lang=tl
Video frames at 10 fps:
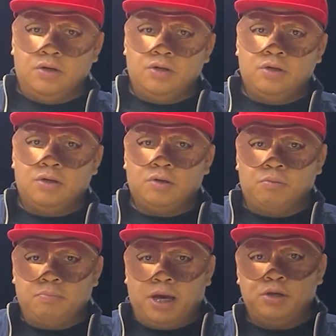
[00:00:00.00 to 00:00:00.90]
ni
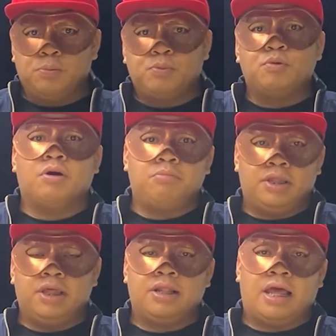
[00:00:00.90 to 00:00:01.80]
Mysterious Guy at doon
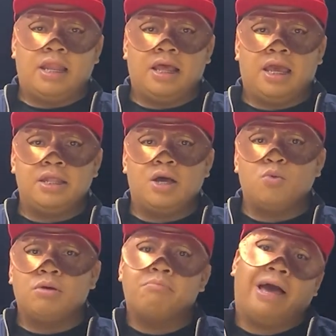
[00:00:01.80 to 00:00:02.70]
po natin
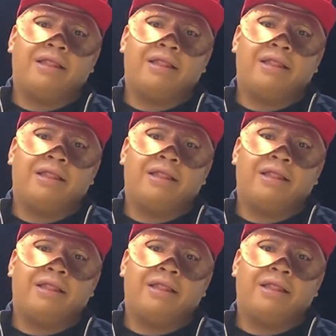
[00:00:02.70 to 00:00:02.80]
malalaman kung